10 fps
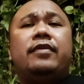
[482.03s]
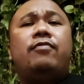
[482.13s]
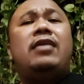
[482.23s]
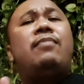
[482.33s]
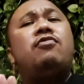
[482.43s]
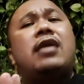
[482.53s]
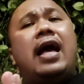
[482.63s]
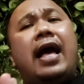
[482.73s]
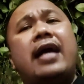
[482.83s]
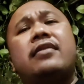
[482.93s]

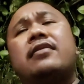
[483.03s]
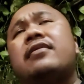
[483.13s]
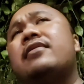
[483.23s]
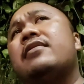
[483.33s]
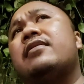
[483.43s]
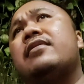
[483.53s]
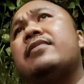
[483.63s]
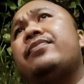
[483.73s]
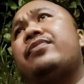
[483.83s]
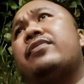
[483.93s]
mudah-mudahan
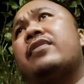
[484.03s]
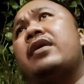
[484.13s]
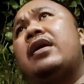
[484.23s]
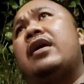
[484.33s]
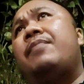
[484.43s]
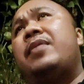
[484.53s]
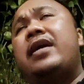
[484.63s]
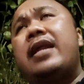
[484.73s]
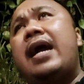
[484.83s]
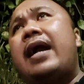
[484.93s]
uh,
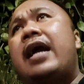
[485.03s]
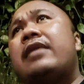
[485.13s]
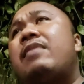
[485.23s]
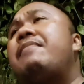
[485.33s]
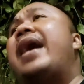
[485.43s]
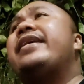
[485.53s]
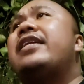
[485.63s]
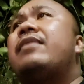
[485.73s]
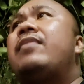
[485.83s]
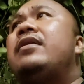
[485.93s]
pergerakan membaik
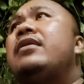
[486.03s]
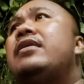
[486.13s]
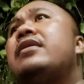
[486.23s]
teman